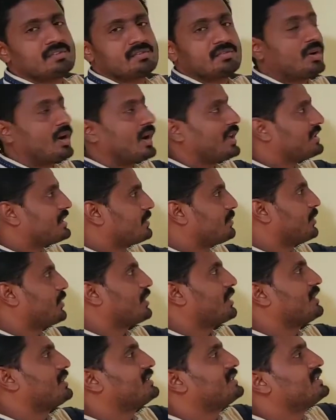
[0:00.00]
ஸோ அதே
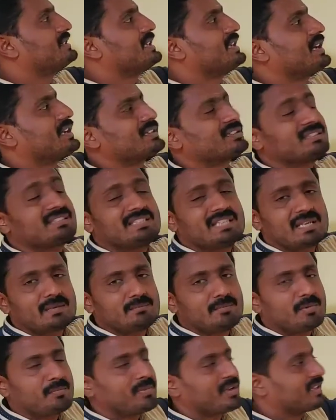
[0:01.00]
போல் தே ஆர்
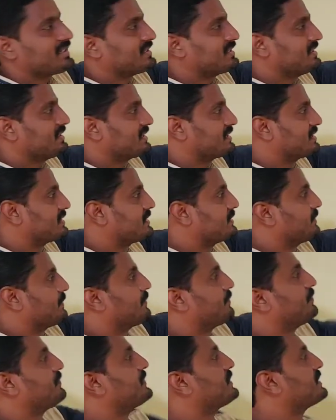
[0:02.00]
தெர்மோபிளாஸ்டிக்ஸ்
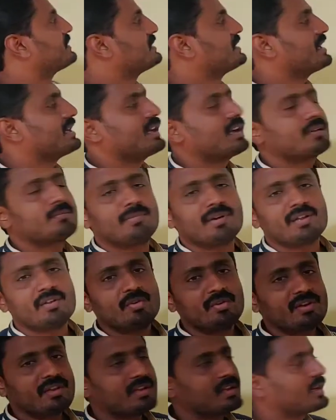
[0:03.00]
தே ஆர்
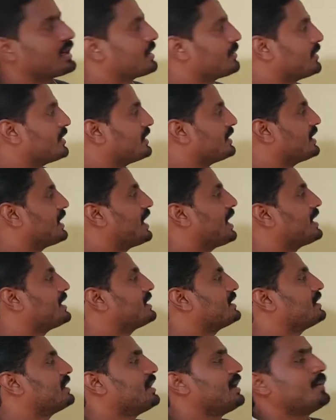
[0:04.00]
பயோடிகிரேடபிள்
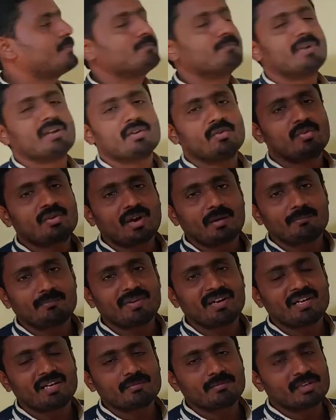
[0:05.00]
அண்ட் பயோ
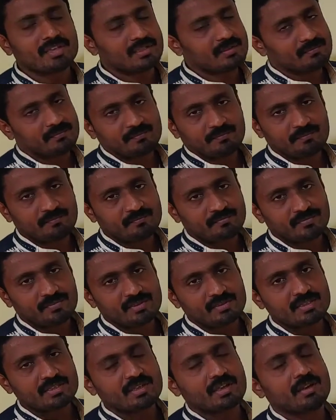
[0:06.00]
கம்பேட்டபிள்
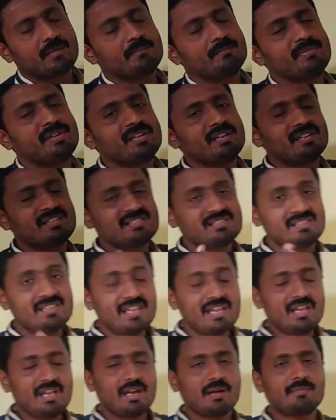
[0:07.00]
சரியா பிஹெச்
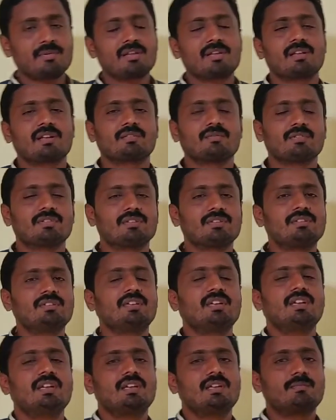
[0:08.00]
ஏ அப்படிங்கிறது வந்து
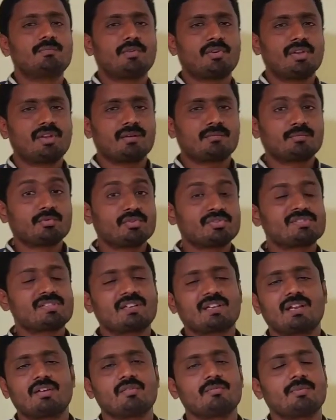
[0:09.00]
இப்போ நீங்கள் புதுசாக
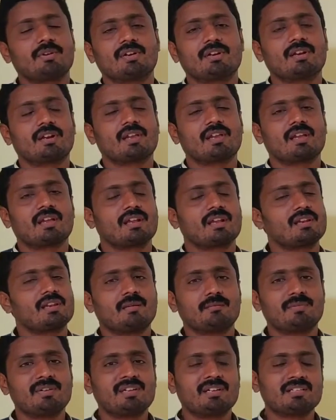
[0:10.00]
கேள்விப்பட்டுருக்கீங்க இல்லையா
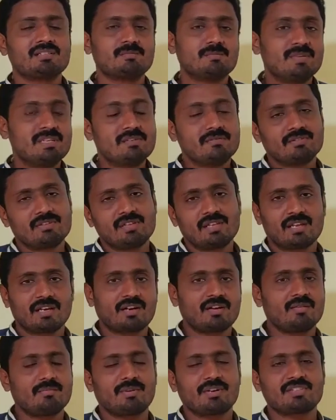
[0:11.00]
பிஹெச் பி வந்து
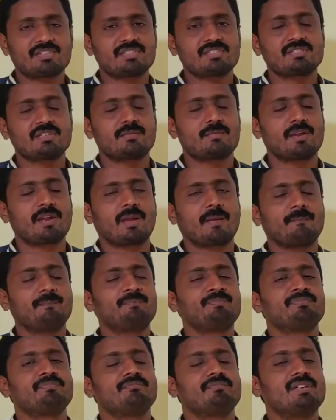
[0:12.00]
ஏற்கனவே படிச்சிருந்திருப்பீங்க
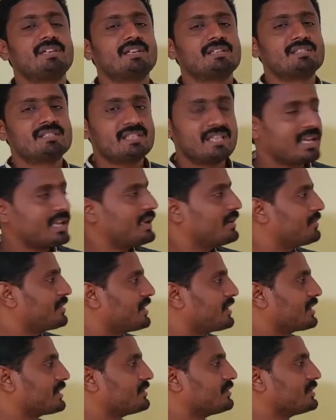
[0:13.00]
பிஹெச் ஏ
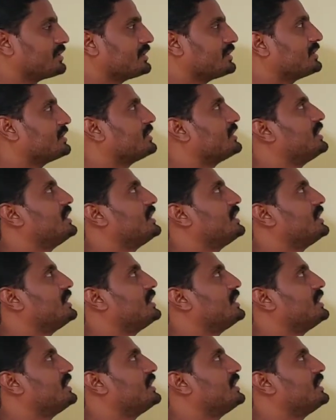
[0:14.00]
அப்படிங்கிறது வந்து